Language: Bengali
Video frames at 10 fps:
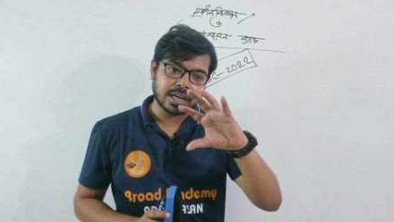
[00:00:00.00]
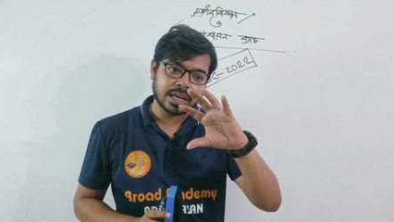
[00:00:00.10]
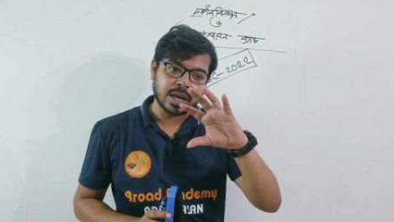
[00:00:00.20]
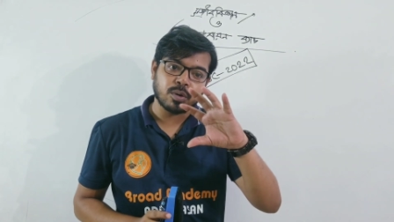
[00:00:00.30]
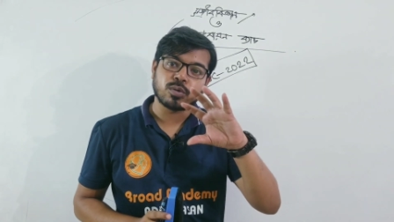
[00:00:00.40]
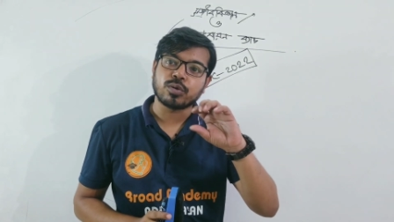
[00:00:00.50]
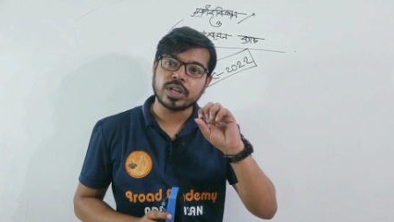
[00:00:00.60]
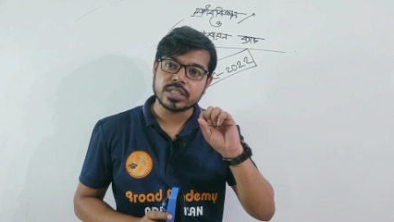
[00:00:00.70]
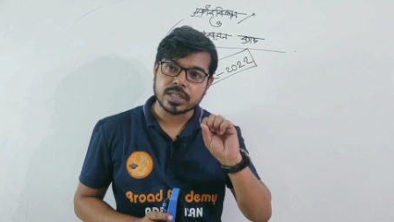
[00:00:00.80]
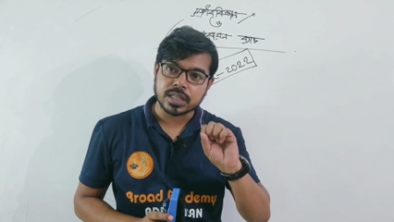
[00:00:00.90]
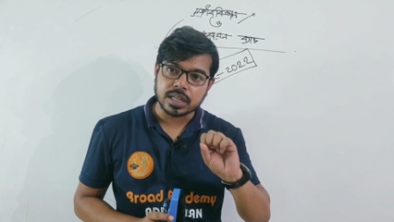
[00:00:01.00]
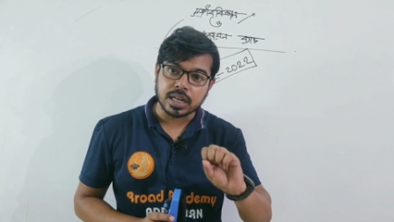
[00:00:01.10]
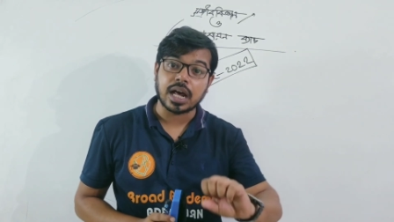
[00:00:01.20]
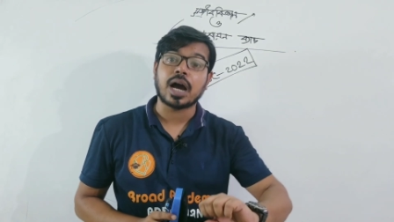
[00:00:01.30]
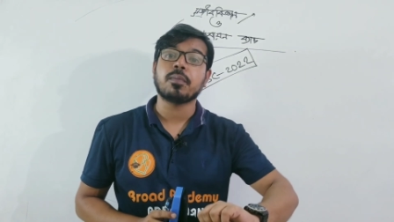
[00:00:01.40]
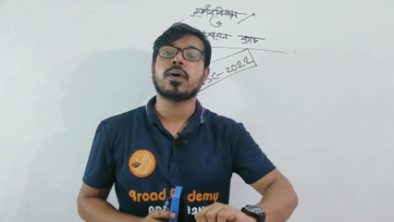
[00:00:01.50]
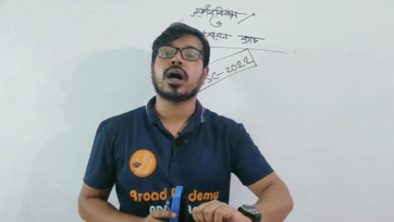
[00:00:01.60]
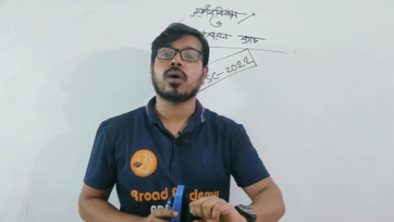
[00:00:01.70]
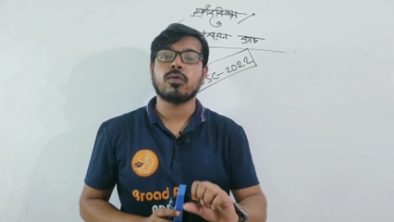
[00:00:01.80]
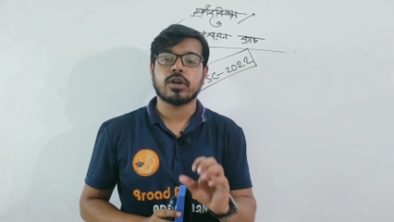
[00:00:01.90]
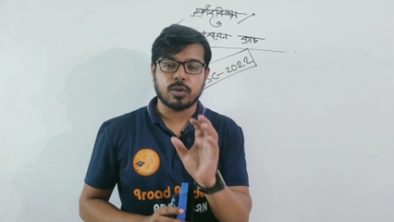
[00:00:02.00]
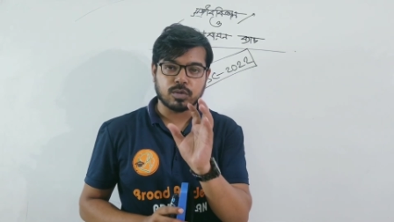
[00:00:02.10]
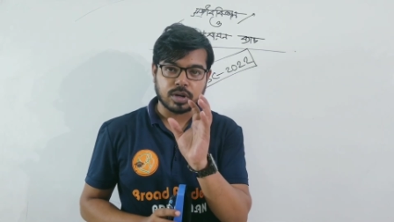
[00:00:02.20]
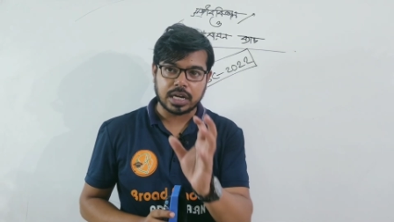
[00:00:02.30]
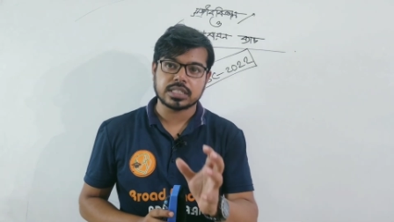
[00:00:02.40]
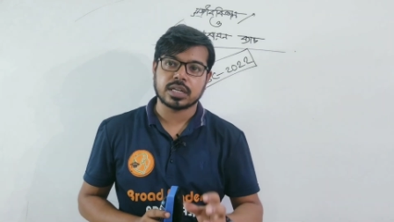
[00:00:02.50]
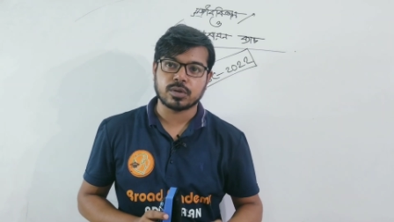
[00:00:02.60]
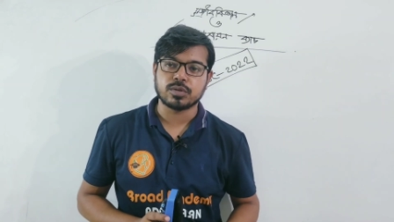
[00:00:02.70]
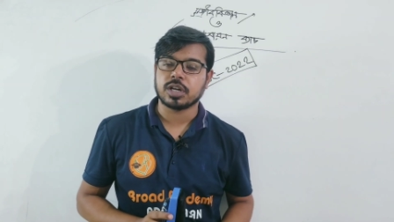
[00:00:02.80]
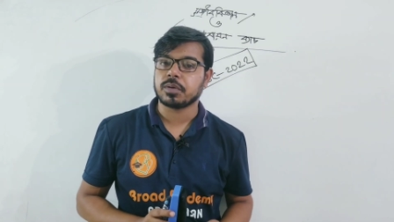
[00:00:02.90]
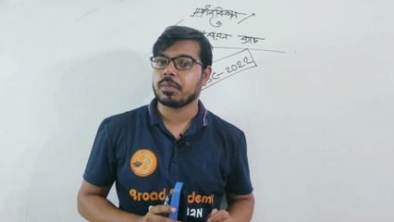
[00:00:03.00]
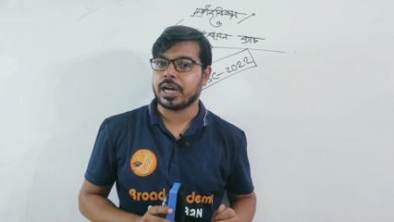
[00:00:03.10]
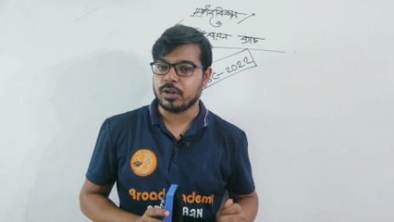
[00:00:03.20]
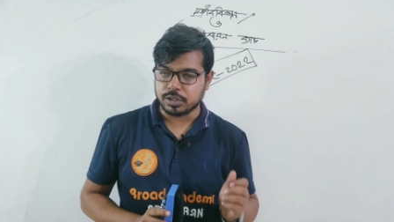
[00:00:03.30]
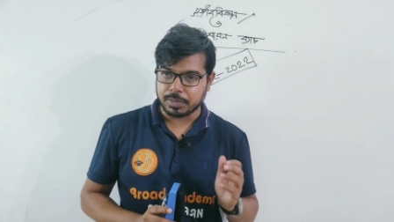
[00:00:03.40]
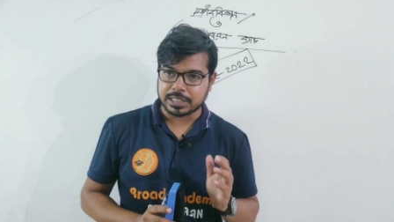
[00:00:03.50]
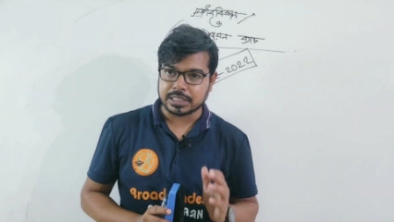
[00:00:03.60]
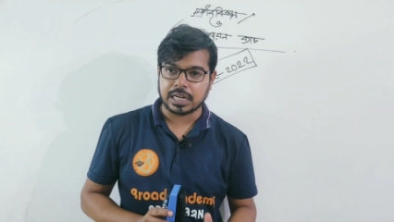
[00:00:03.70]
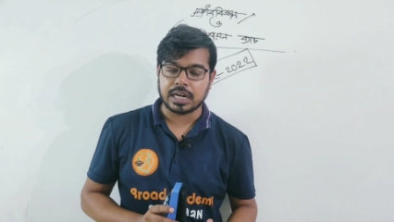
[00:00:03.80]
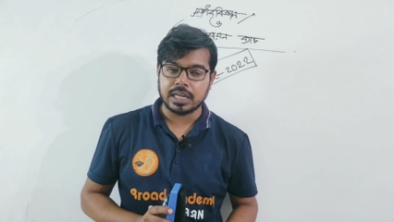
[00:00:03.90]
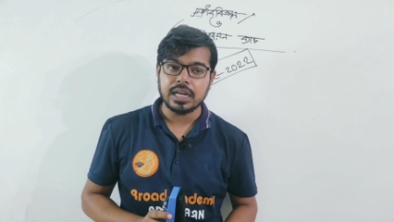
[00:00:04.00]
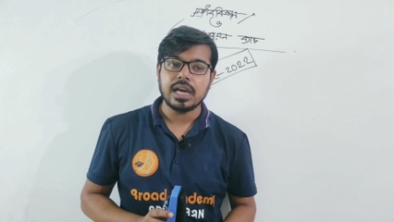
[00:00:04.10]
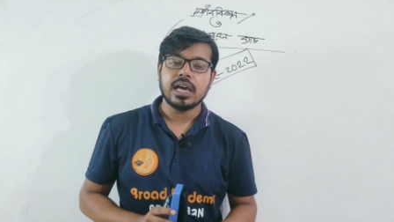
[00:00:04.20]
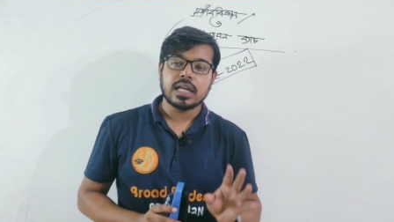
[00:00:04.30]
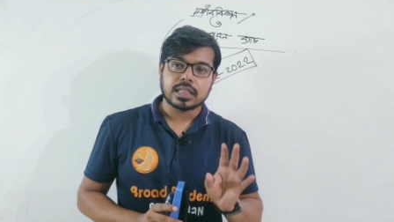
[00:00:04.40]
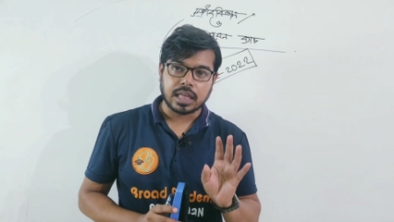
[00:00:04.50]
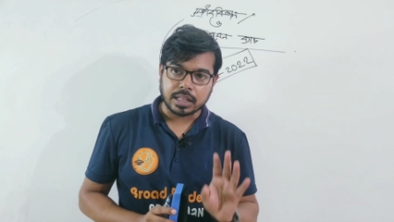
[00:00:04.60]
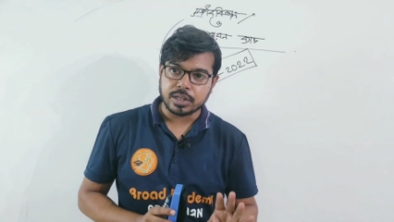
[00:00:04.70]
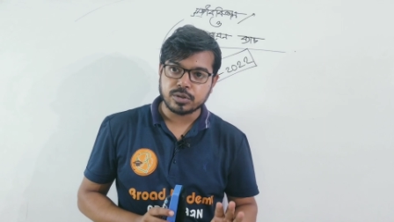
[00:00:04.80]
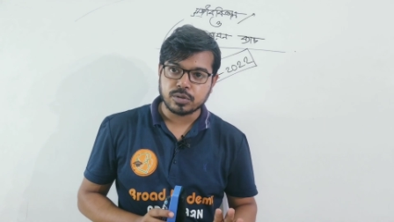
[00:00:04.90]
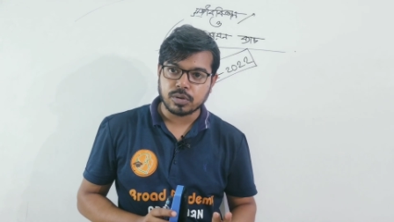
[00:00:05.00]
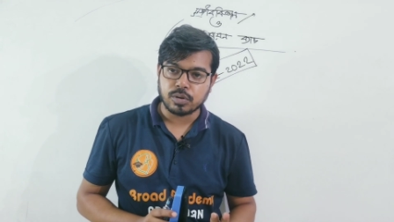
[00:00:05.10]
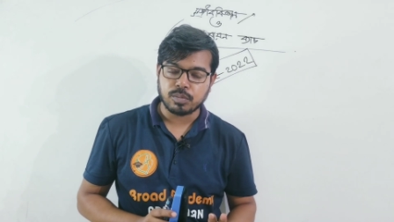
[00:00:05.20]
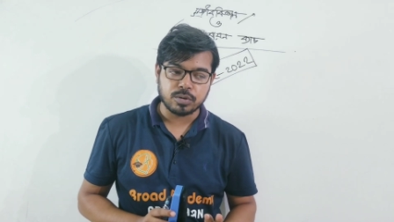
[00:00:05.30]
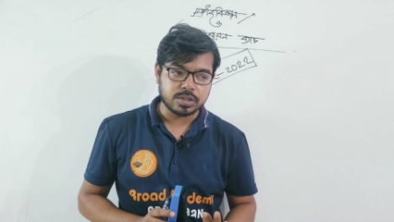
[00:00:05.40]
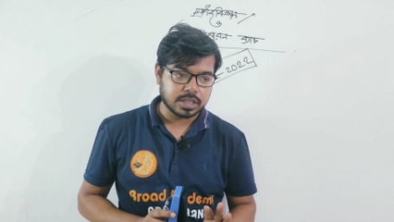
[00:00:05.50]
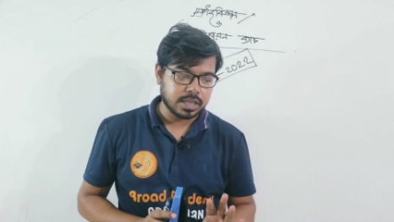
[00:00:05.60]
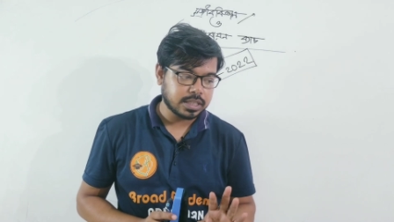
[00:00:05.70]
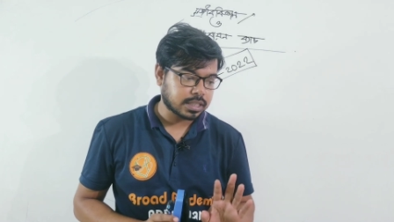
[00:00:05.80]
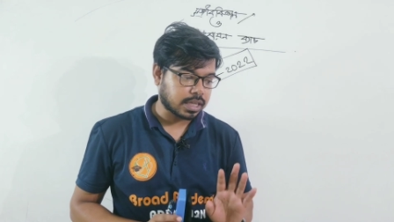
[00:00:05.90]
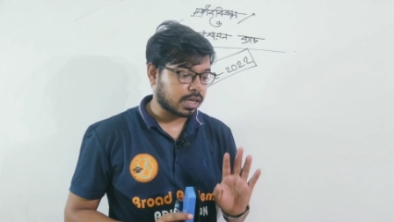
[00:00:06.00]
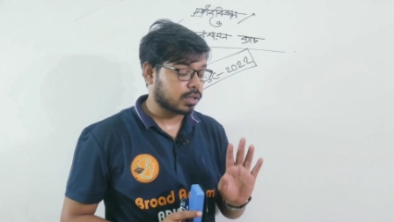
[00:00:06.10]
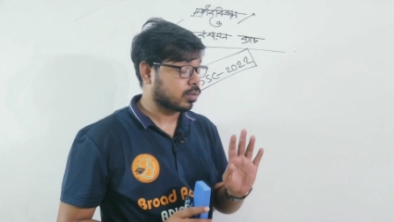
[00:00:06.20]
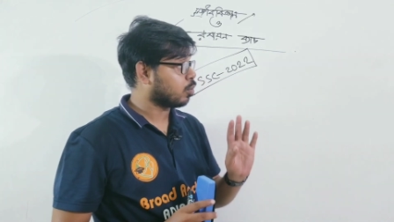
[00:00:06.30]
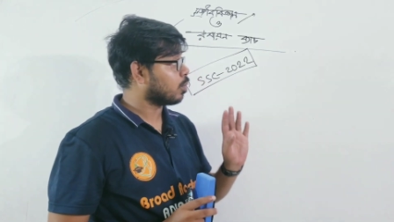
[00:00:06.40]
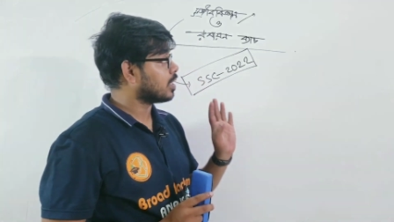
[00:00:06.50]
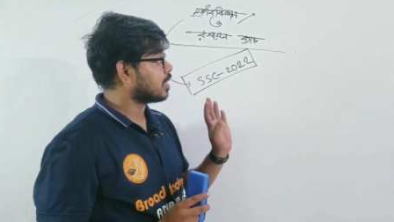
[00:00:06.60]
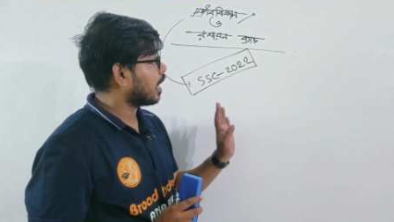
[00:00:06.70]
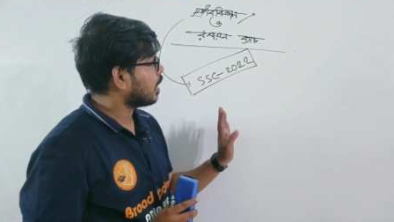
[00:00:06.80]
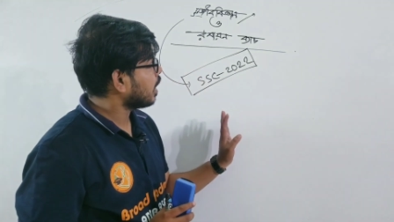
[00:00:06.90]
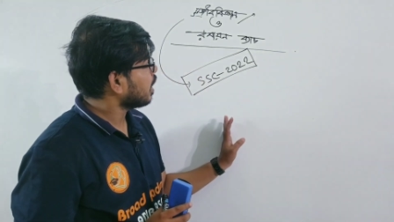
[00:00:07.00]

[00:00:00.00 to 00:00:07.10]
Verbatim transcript: কেউ নোটিস না পাও কেউ না জানো যে আমার বায়োলজি ব্যাচ রানিং তাদের জন্য বলছি যে তারা তোমরা চাইলেই